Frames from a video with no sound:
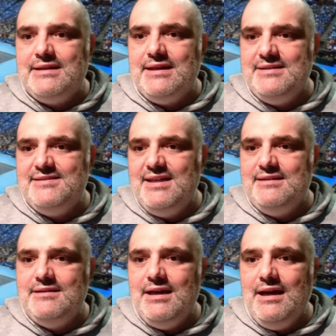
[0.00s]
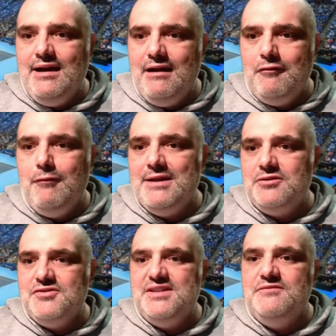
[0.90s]
3 set, a
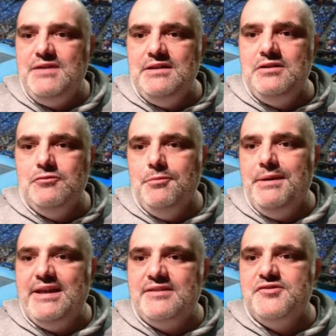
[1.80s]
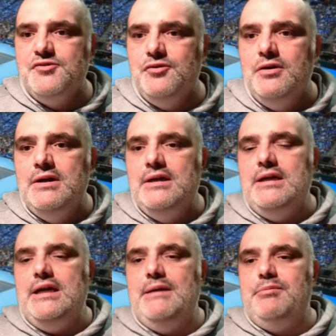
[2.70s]
4 set vinti 1 perso
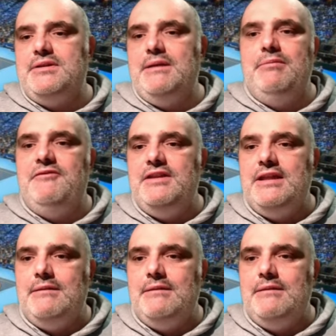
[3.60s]
eh, potrebbe finire